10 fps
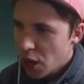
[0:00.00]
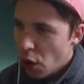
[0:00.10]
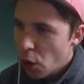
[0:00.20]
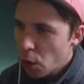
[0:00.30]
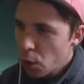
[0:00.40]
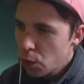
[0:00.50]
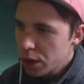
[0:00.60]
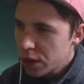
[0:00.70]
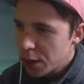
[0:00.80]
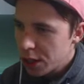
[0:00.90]
Oh,
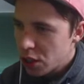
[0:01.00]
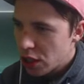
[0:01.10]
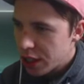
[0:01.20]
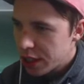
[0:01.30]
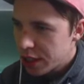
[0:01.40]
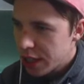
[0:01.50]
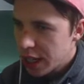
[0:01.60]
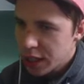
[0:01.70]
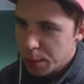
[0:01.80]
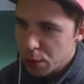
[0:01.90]
das ist auch nicht schlecht.
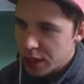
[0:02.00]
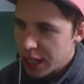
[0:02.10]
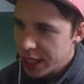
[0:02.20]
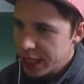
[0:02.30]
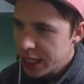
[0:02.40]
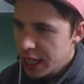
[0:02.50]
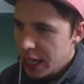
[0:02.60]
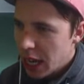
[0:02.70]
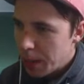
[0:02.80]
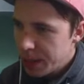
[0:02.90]
Na, ist bloß selten.
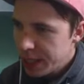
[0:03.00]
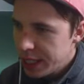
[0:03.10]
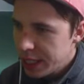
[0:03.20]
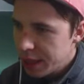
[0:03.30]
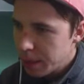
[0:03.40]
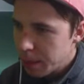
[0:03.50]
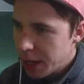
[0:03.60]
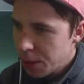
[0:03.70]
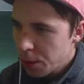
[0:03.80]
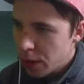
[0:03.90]
Aber die
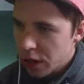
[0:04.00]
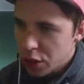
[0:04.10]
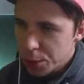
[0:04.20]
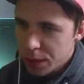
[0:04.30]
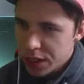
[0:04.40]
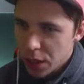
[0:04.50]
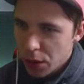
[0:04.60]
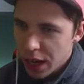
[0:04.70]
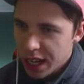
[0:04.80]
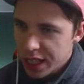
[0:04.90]
Man of War spiele ich
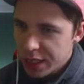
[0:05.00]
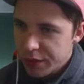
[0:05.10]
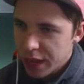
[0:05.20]
auch relativ